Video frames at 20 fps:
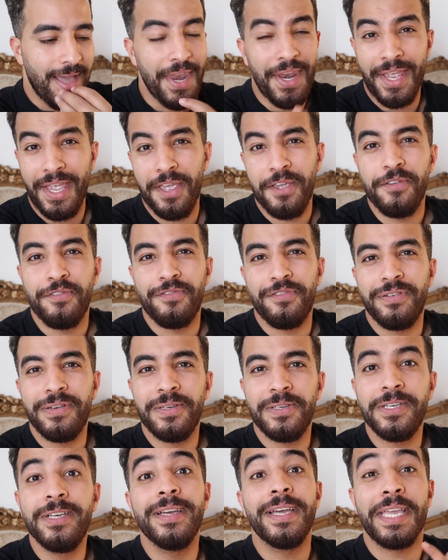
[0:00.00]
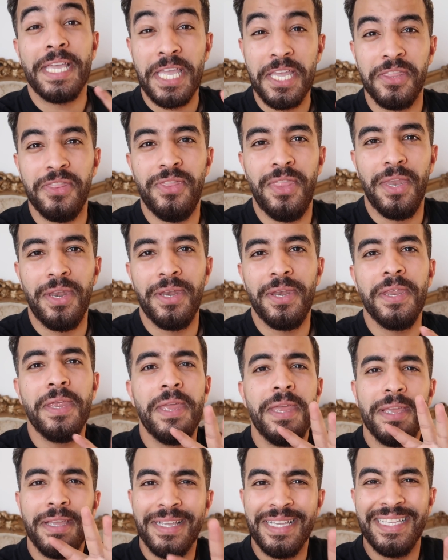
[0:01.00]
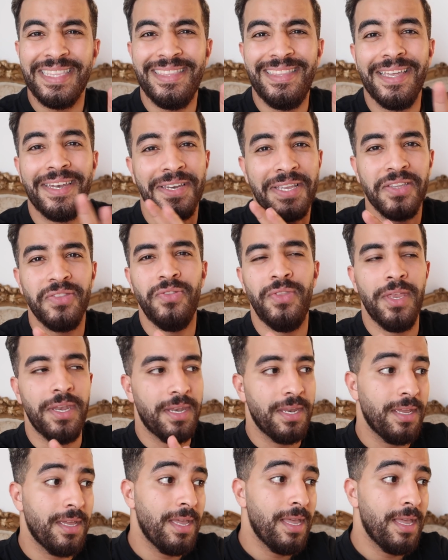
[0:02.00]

انا خايف جدا جدا جدا